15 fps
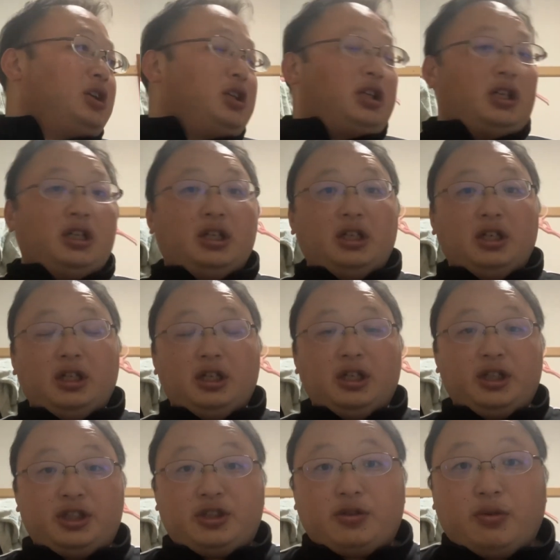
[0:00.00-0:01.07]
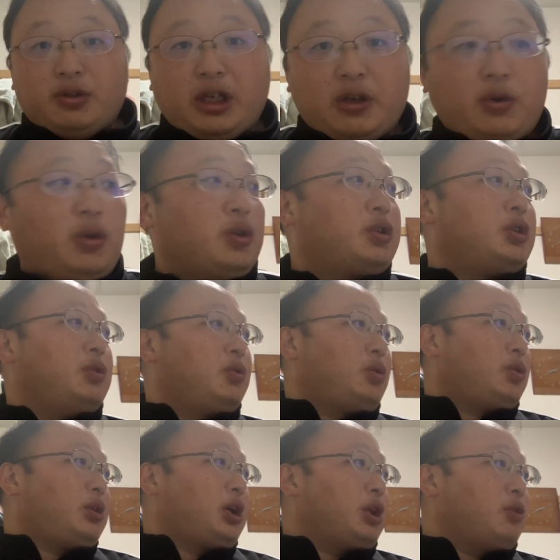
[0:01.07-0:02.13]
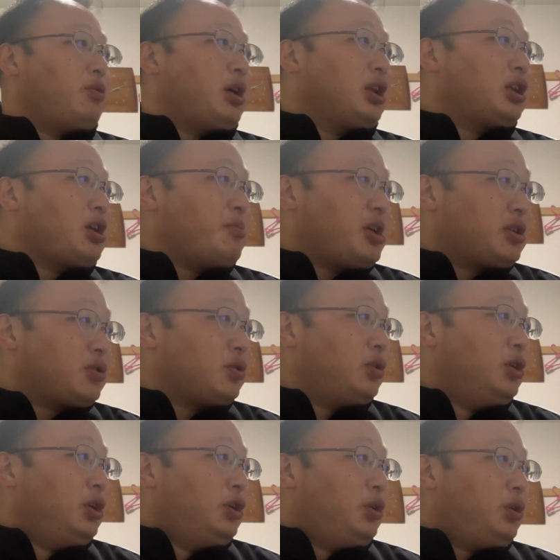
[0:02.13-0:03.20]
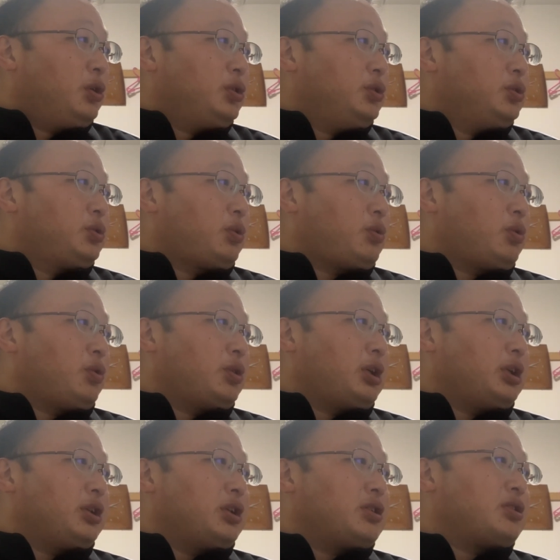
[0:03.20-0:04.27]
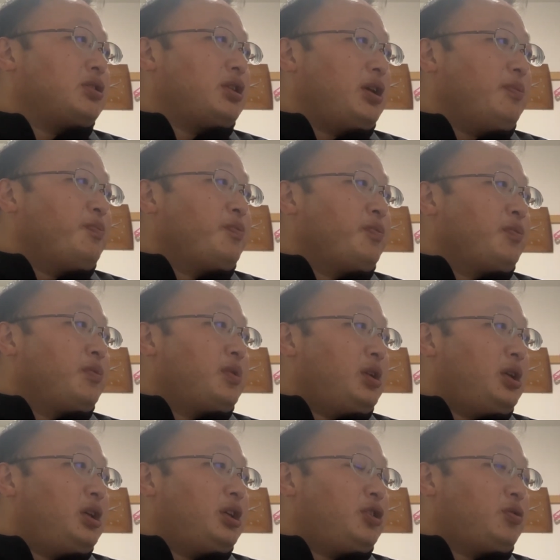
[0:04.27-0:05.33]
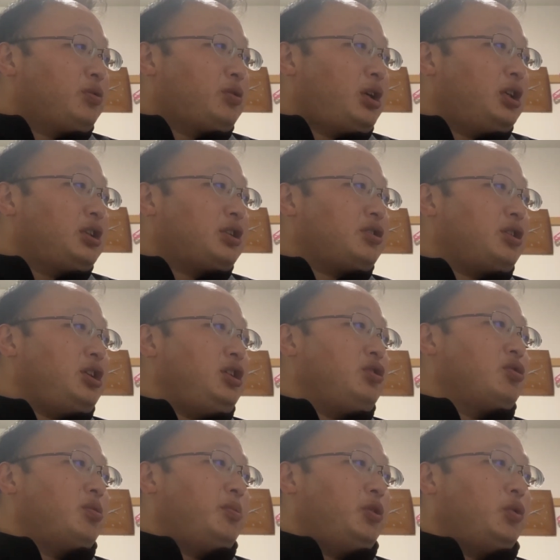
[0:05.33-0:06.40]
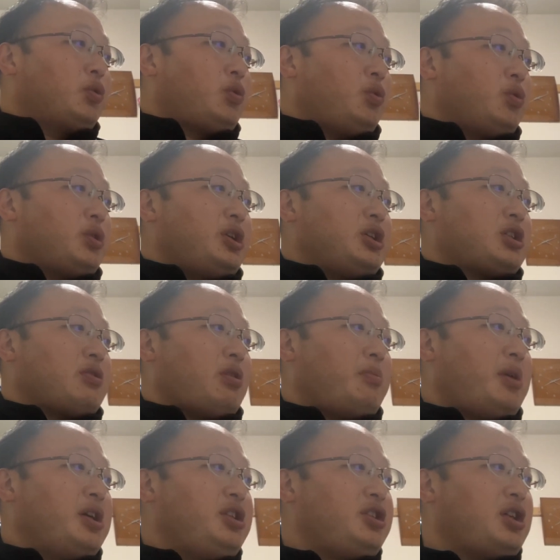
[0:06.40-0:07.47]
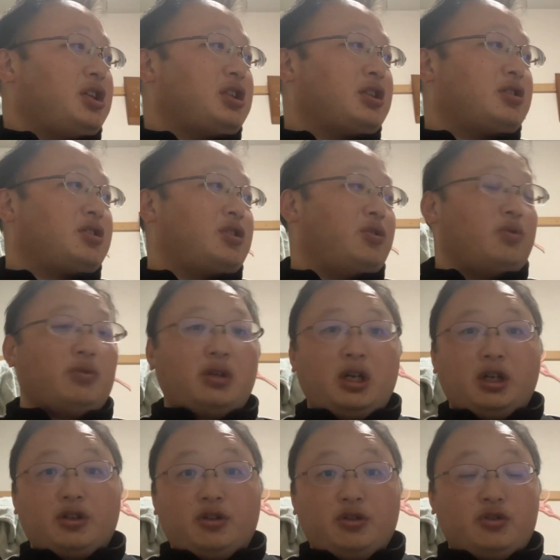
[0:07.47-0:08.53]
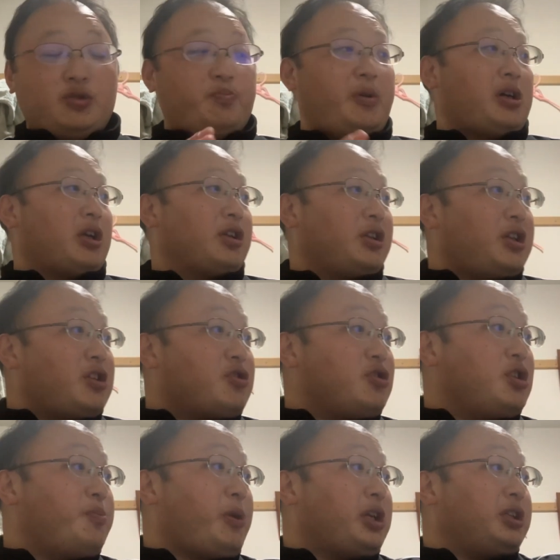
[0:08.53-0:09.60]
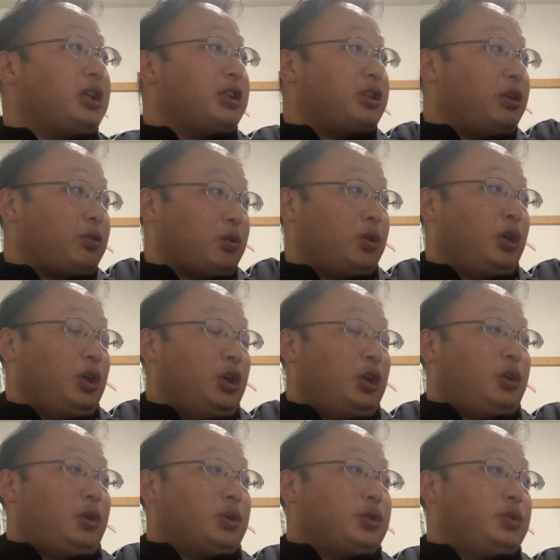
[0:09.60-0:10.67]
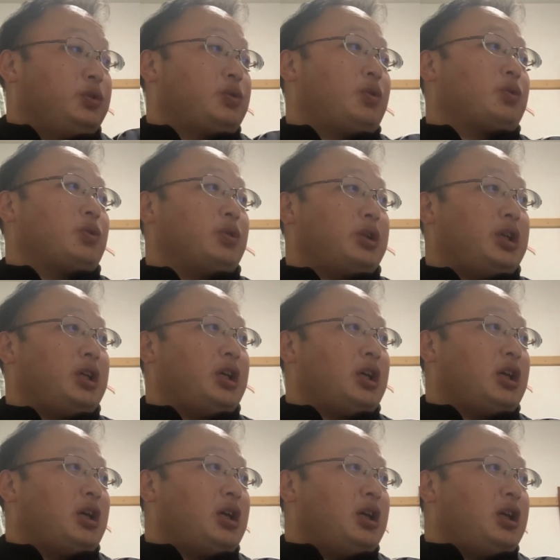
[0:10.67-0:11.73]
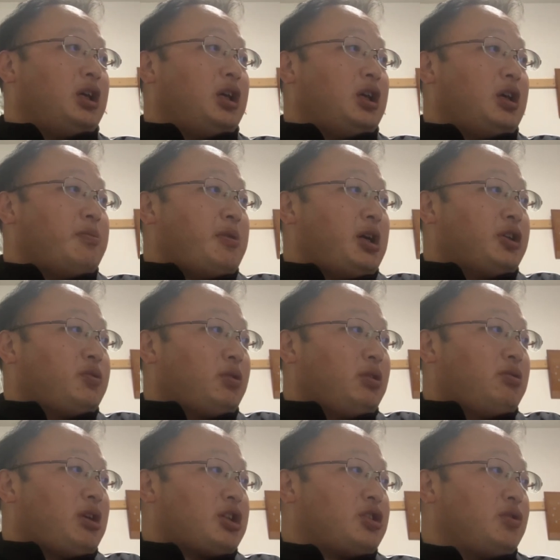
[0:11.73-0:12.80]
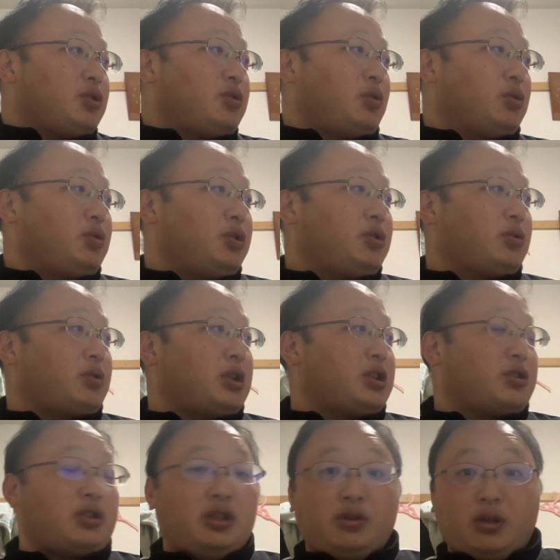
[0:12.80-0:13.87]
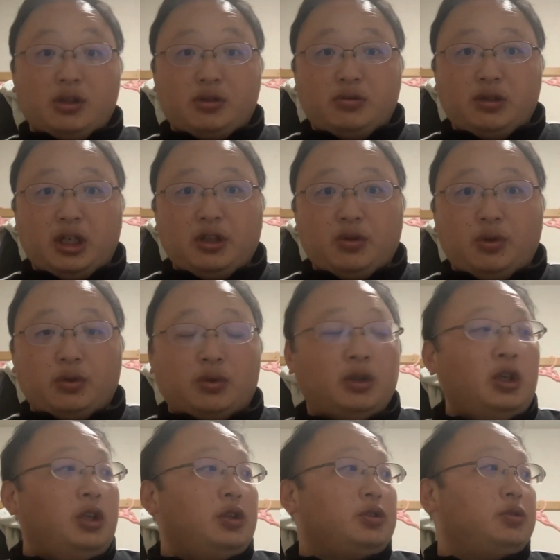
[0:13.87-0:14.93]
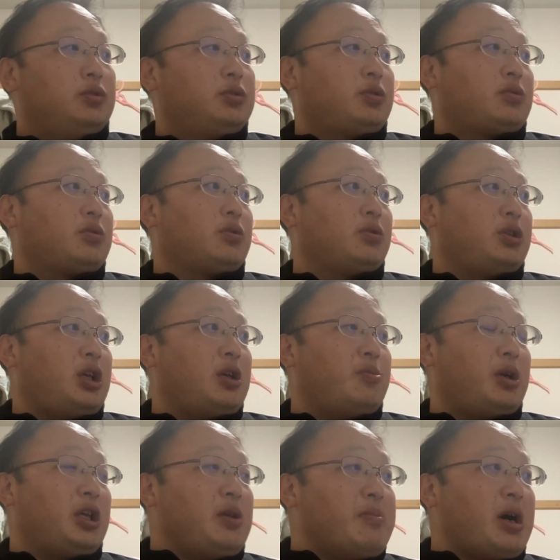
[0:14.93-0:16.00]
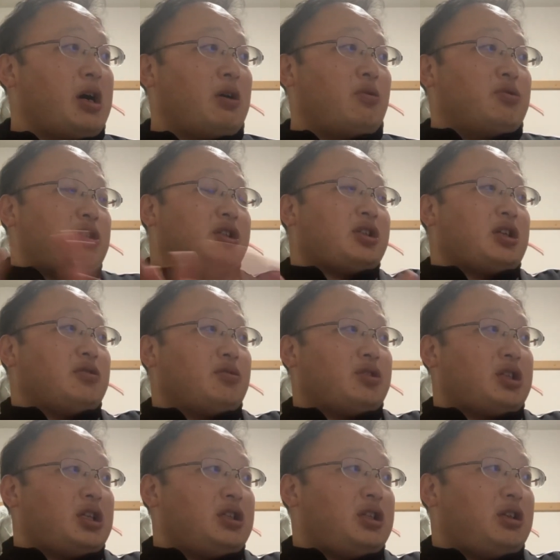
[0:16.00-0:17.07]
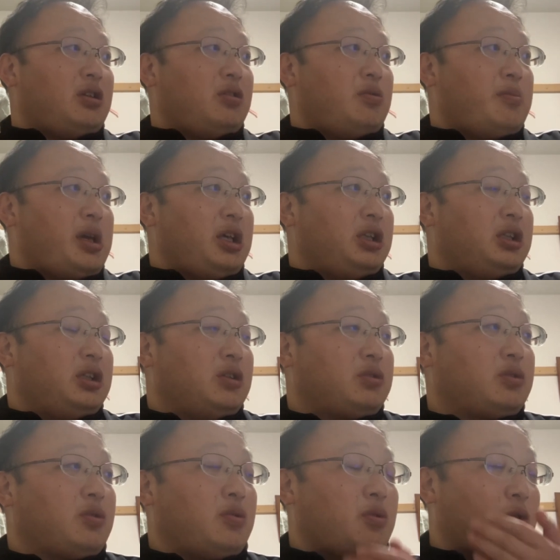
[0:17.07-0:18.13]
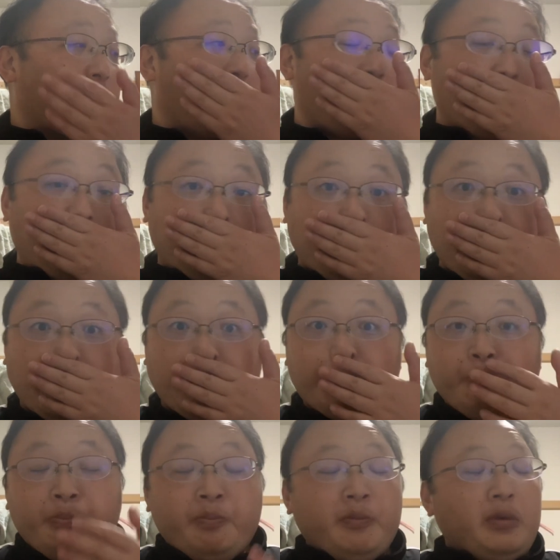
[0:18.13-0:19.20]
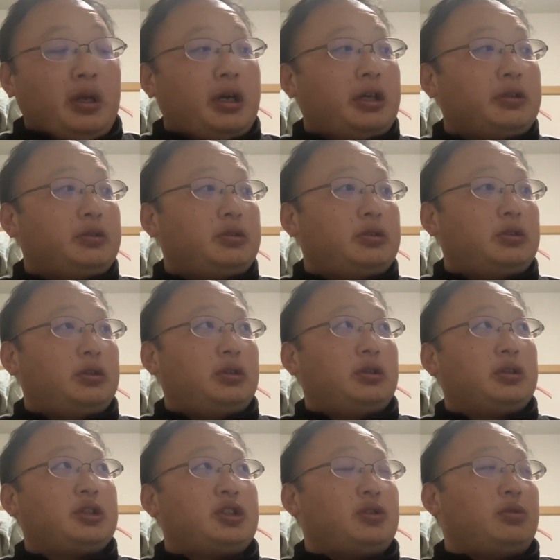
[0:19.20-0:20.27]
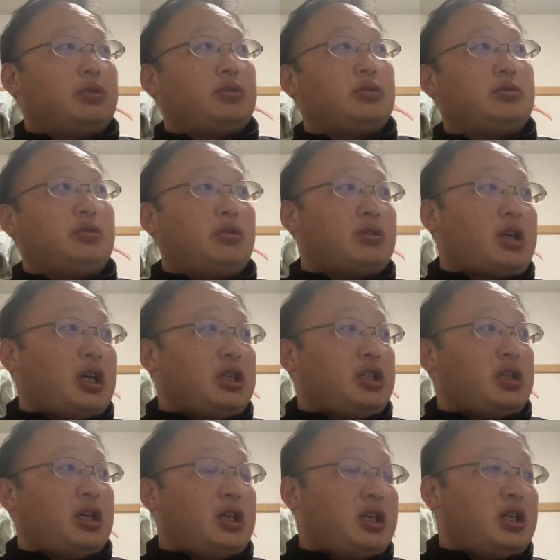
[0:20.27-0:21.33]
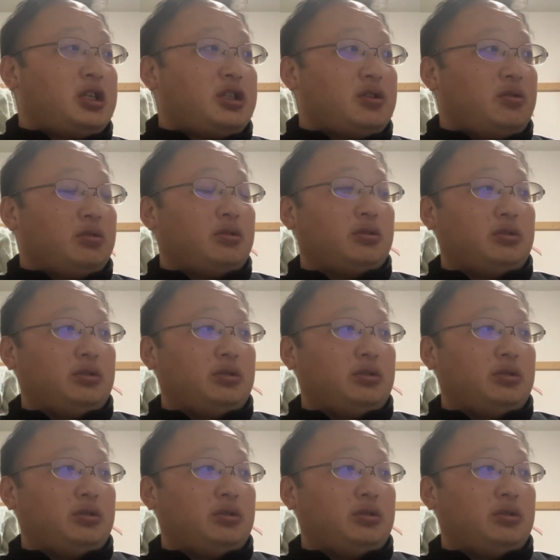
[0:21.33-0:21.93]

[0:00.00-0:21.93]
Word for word: えー、必要だよっていうことが言われてますというところころなんですね。で、人と話す頻度も高齢者は毎日話すっていうのが90%から72%になっているということで、えー、まあ一人暮らしの人ほど人と話す頻度が少ないよというところで、まあ今、おじさんのチャンネルのメインのテーマって、あの、仕事と会、えー、仕事